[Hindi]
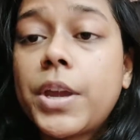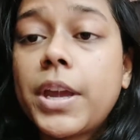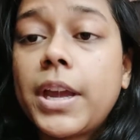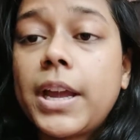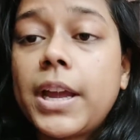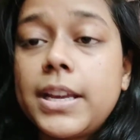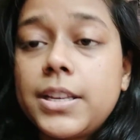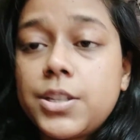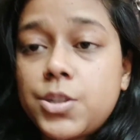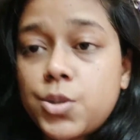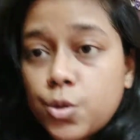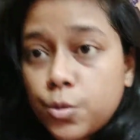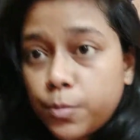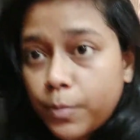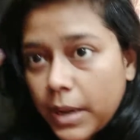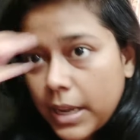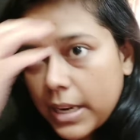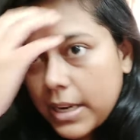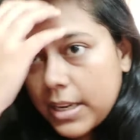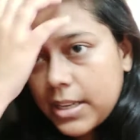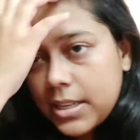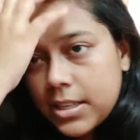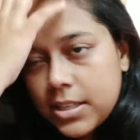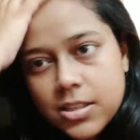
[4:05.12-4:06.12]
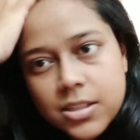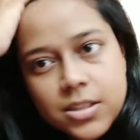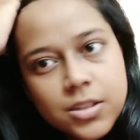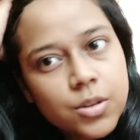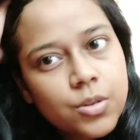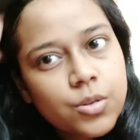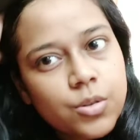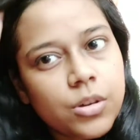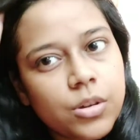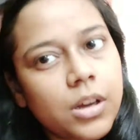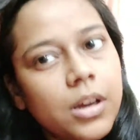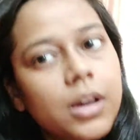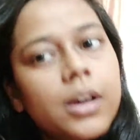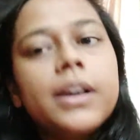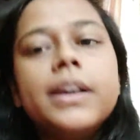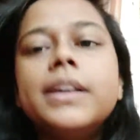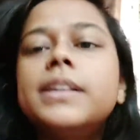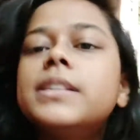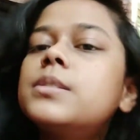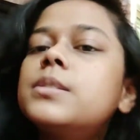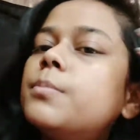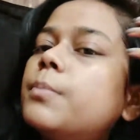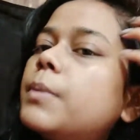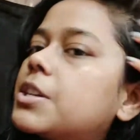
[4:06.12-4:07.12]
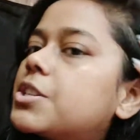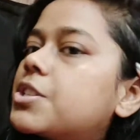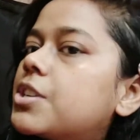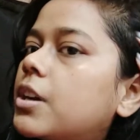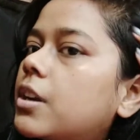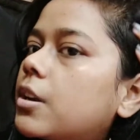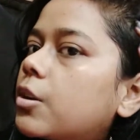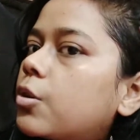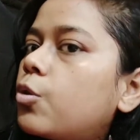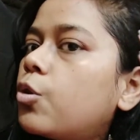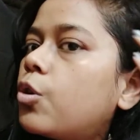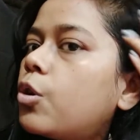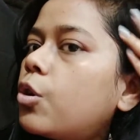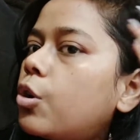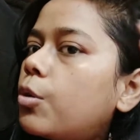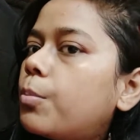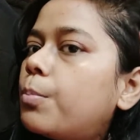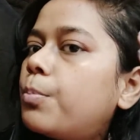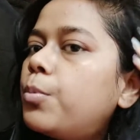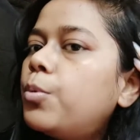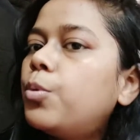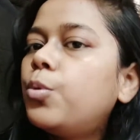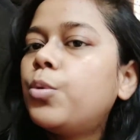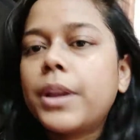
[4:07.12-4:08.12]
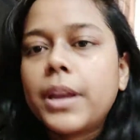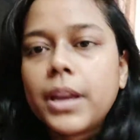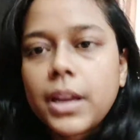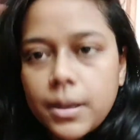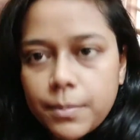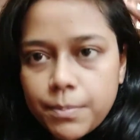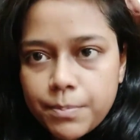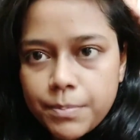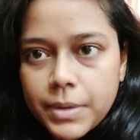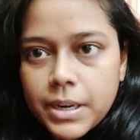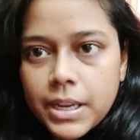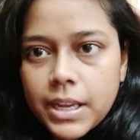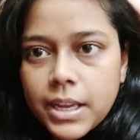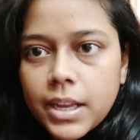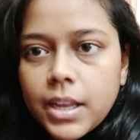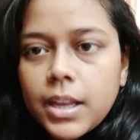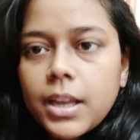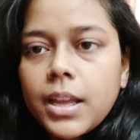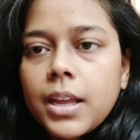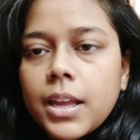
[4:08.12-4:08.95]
ओके गाइस सो मैंने इस uh, इस मिक्सचर को पूरे अपने